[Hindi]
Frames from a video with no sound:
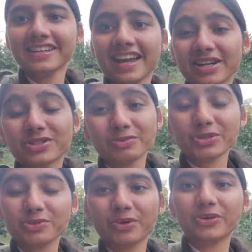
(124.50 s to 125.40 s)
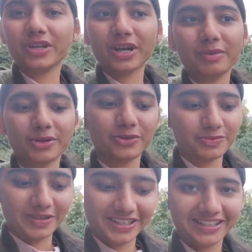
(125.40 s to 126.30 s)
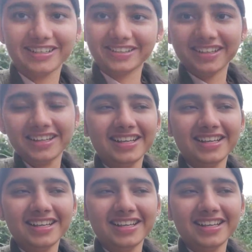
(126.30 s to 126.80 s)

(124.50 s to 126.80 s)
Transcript: एंड सुबह सुबह उठने का बिल्कुल मन नहीं करता